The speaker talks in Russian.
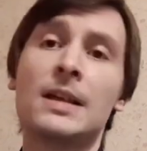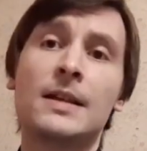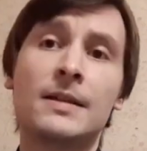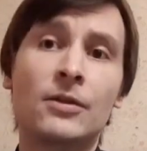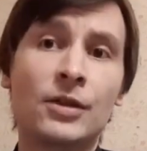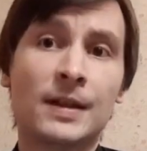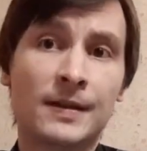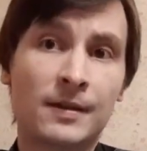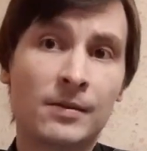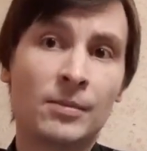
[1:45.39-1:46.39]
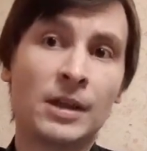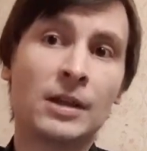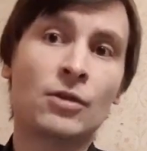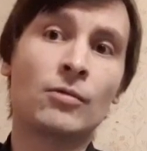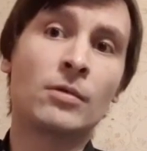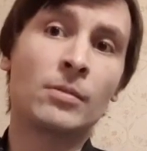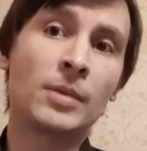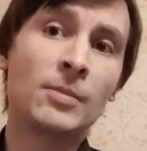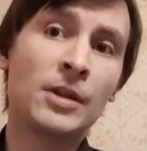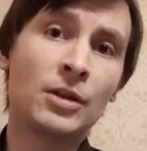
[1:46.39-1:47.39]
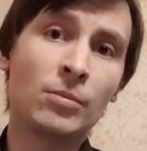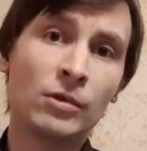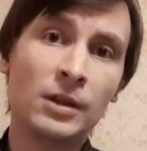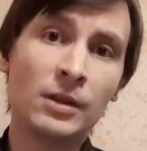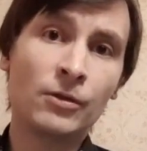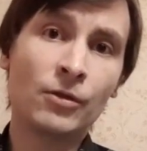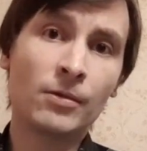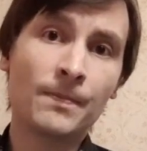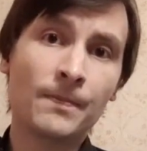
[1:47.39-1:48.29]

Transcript: Сейчас покажу поближе бутылочку.